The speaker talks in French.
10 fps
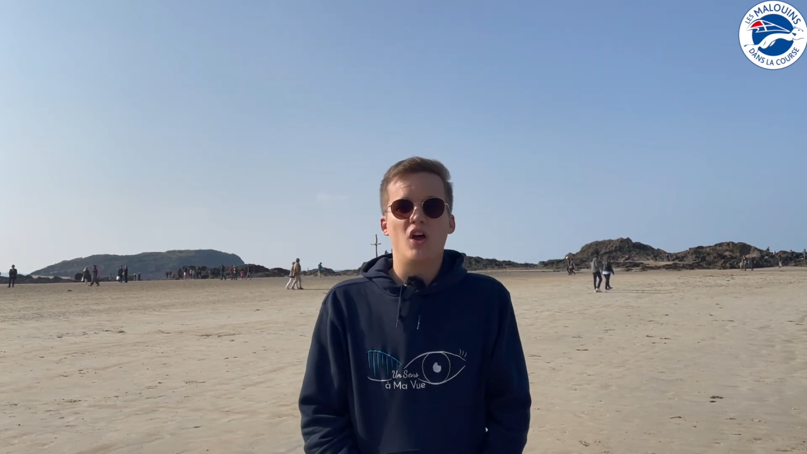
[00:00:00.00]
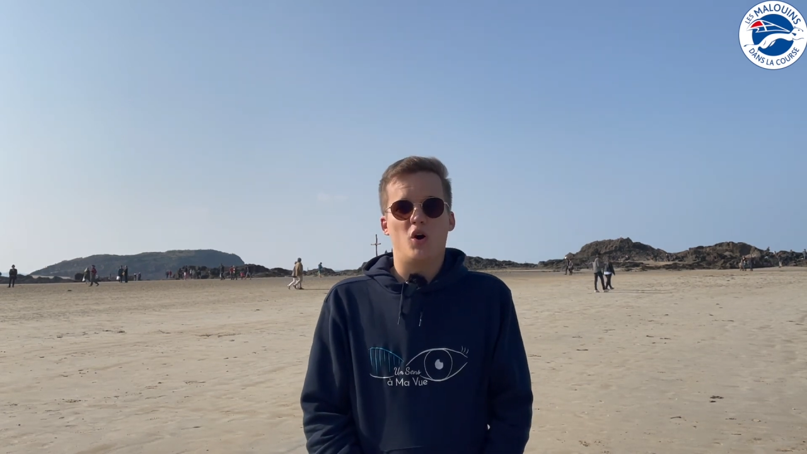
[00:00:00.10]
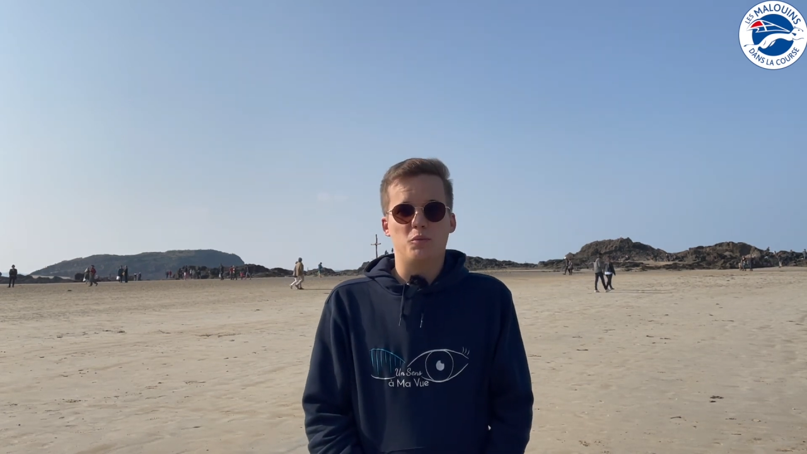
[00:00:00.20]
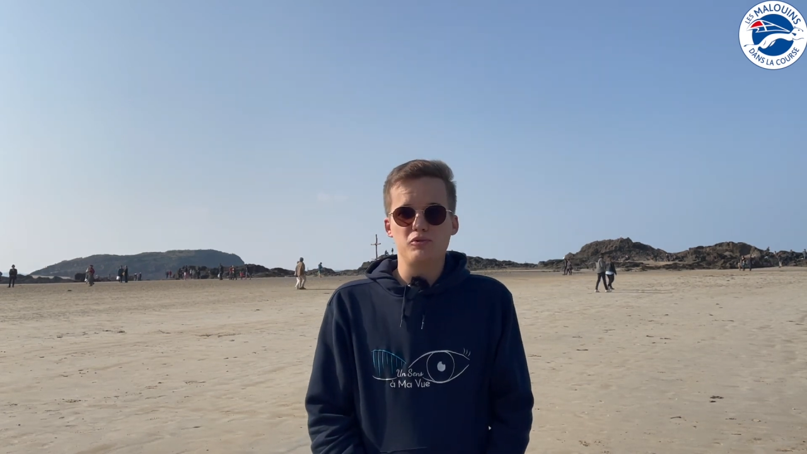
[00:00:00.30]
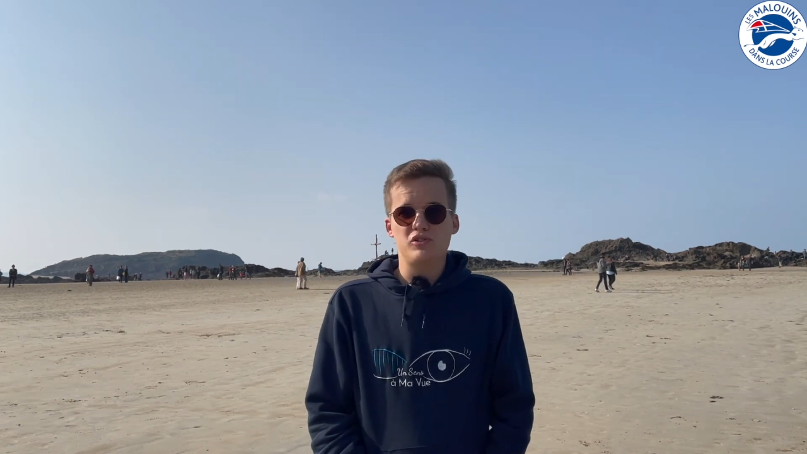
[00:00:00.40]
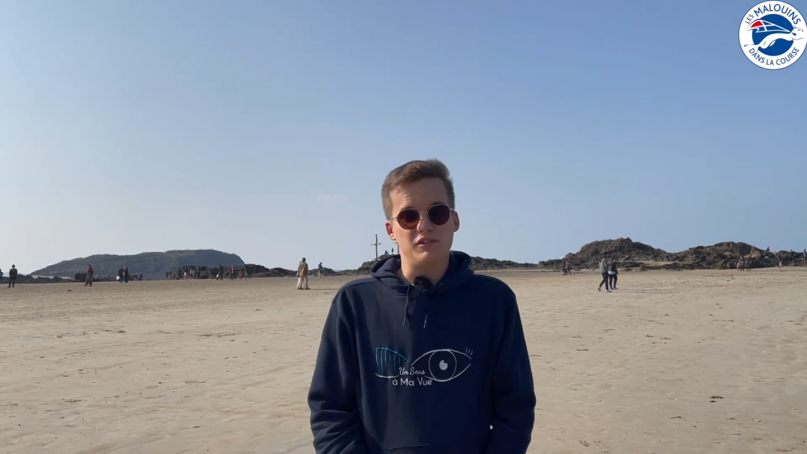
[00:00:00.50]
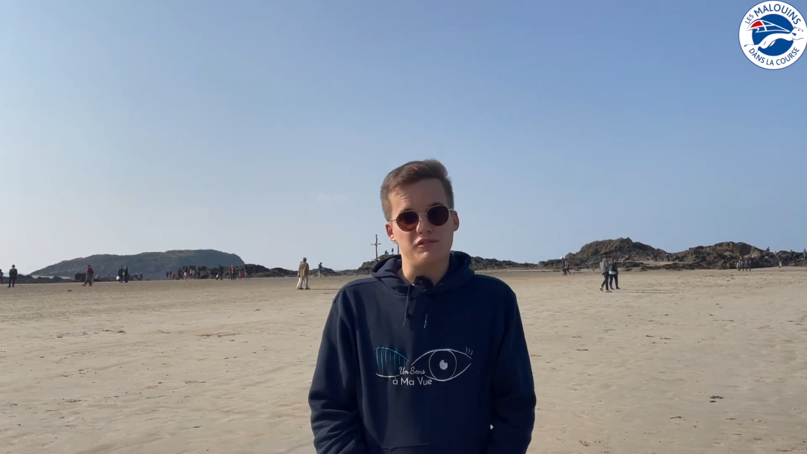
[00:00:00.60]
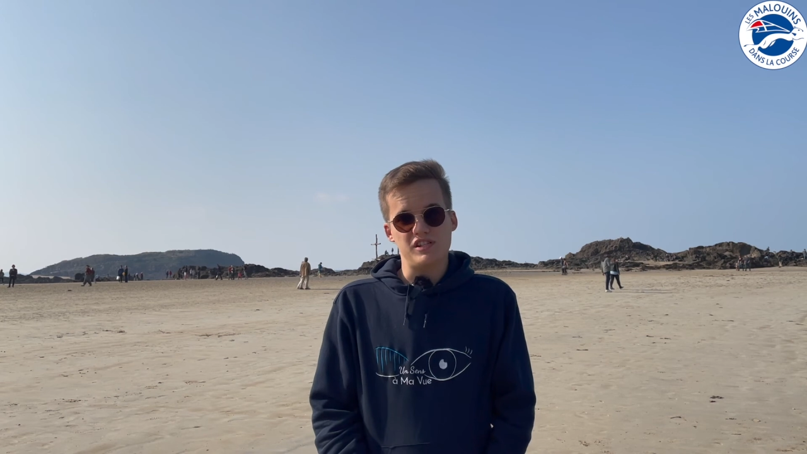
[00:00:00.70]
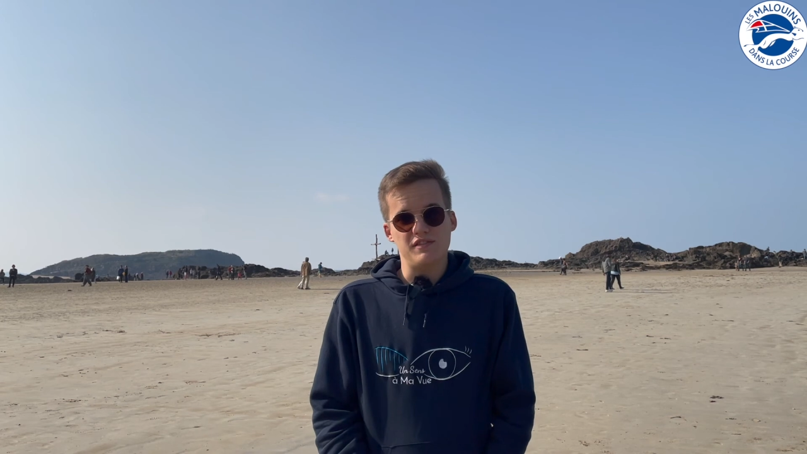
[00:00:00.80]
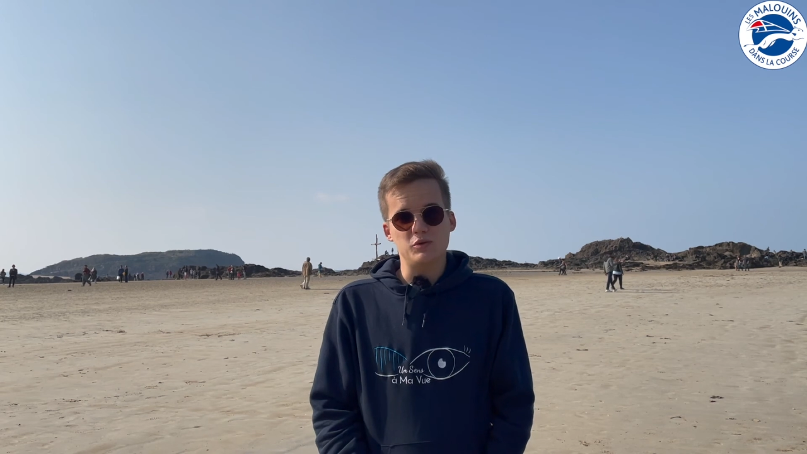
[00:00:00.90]
En plus, il y a le
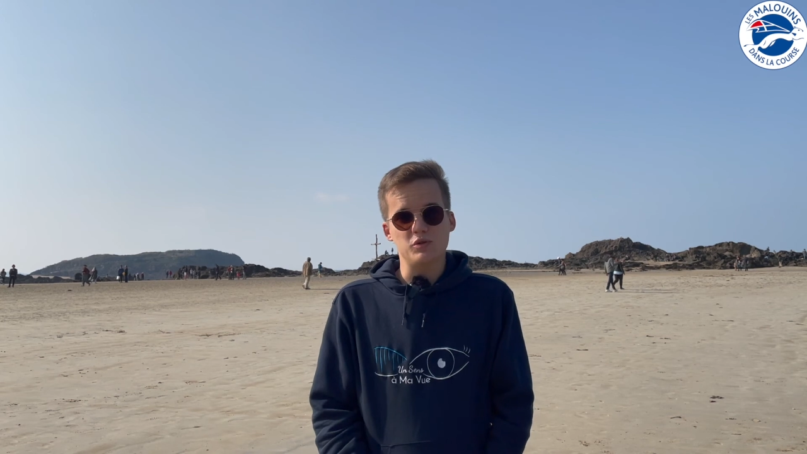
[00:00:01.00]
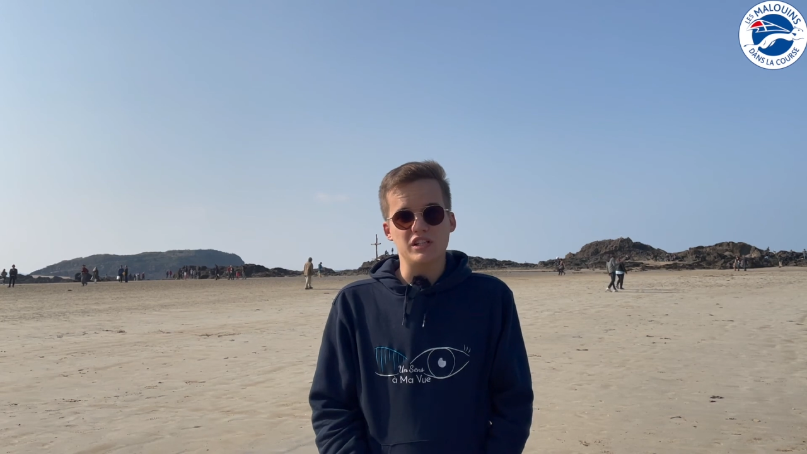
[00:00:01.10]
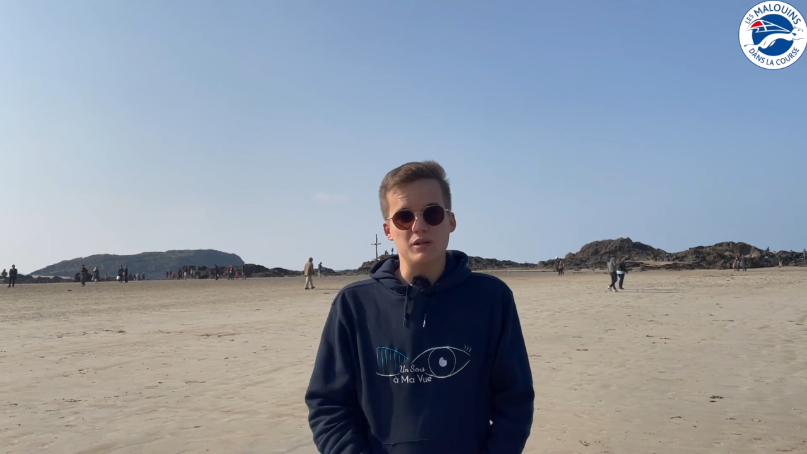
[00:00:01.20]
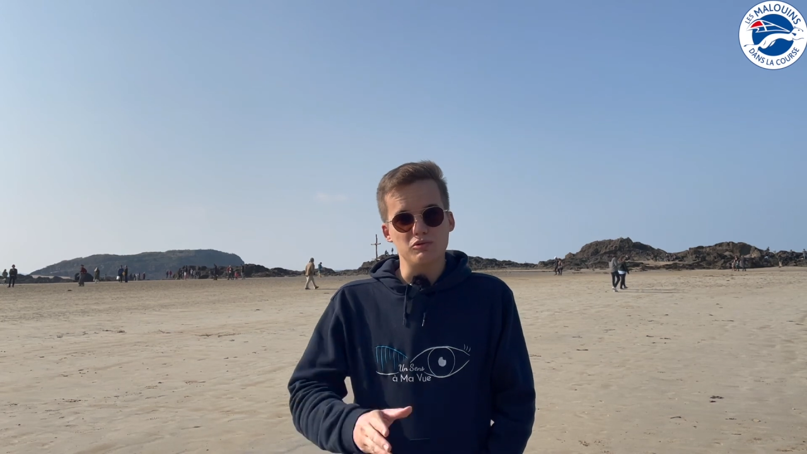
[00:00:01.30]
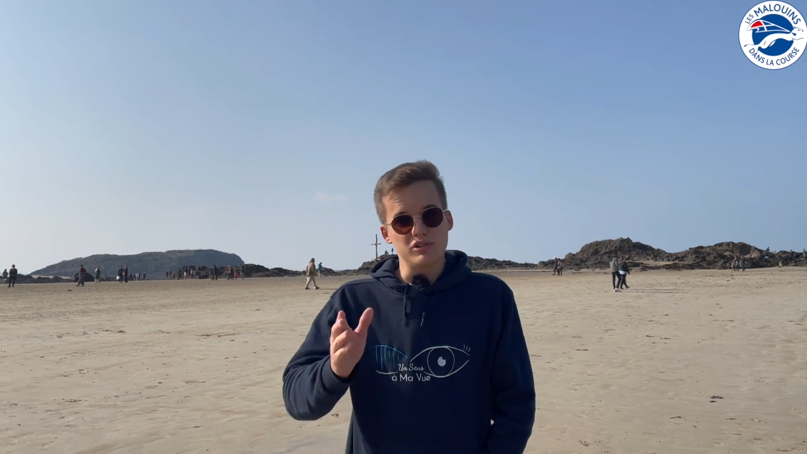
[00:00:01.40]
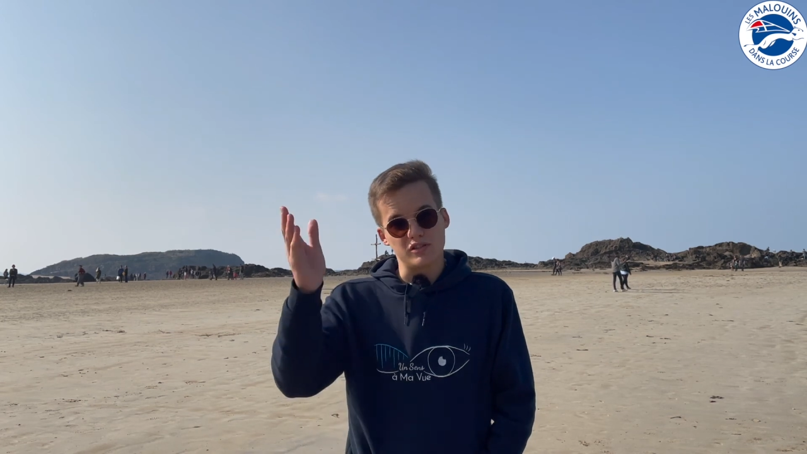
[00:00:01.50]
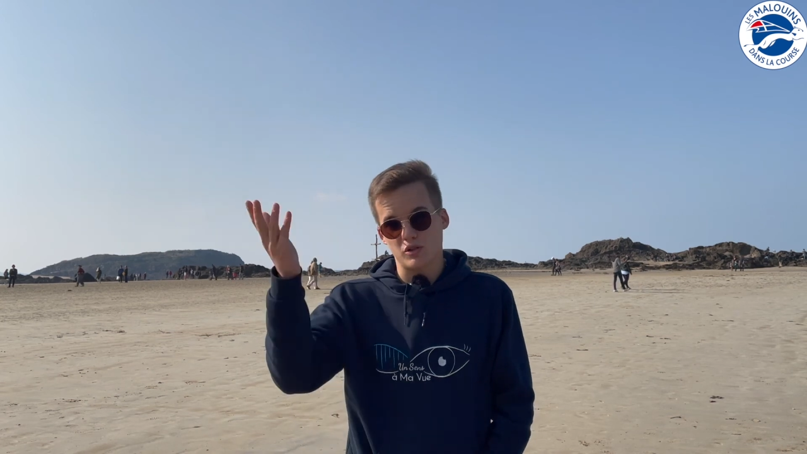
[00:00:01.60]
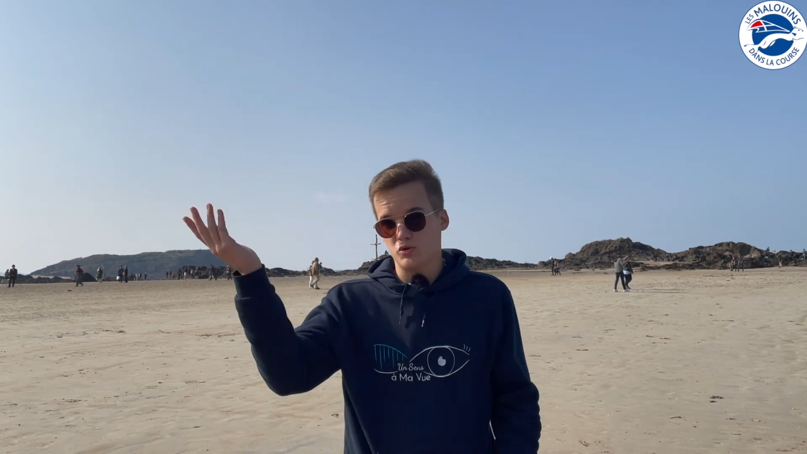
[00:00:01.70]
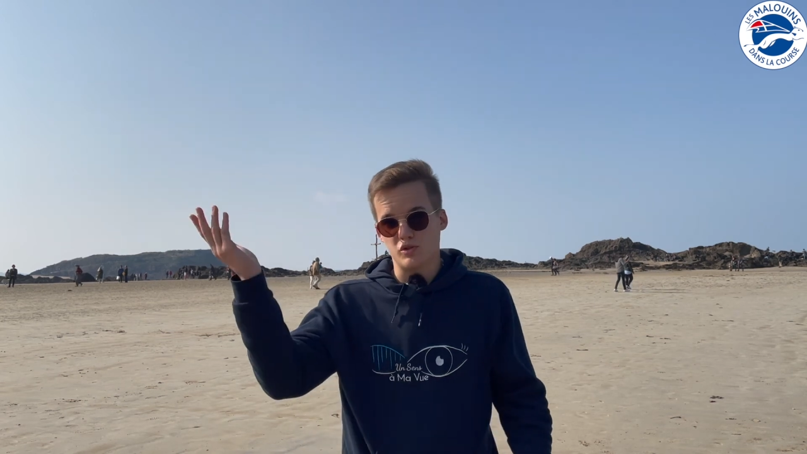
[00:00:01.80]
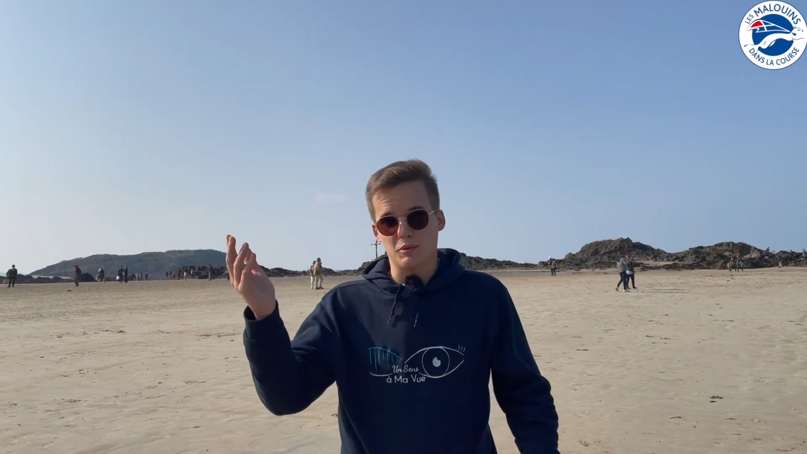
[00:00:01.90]
Festival du Quai des Bulles qui
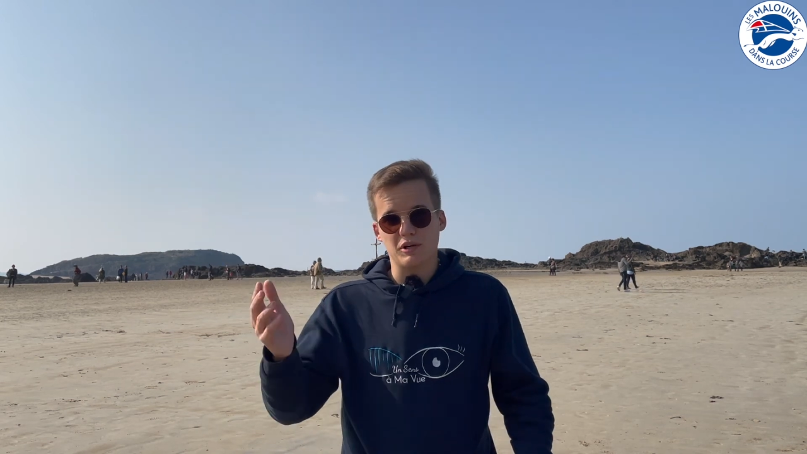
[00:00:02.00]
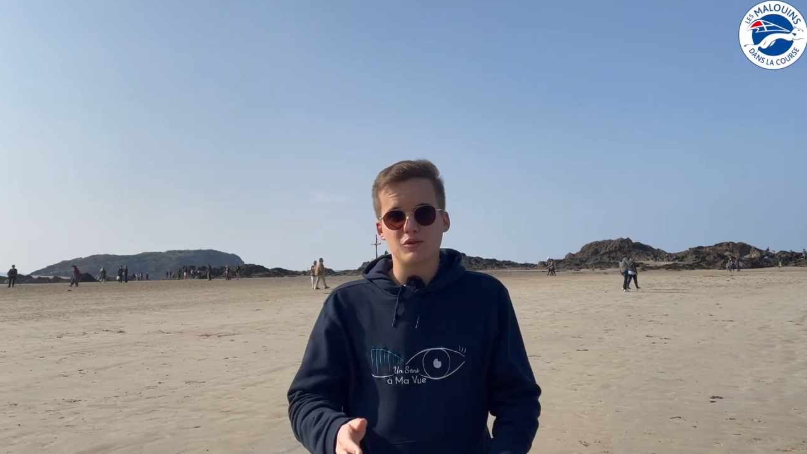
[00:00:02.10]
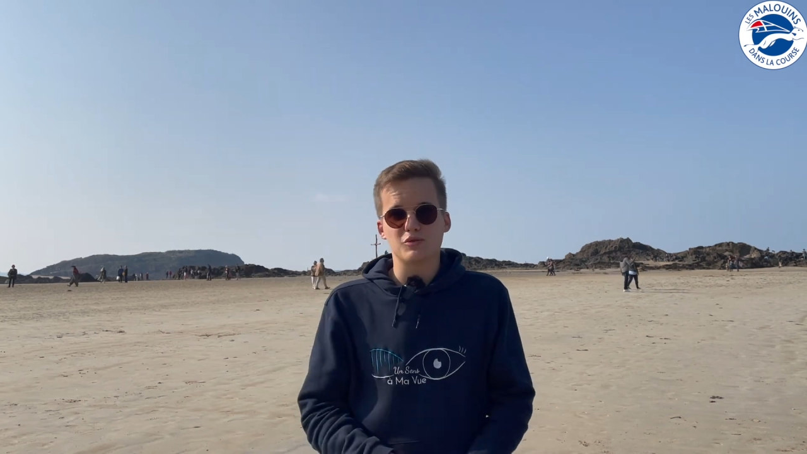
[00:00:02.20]
sera juste après,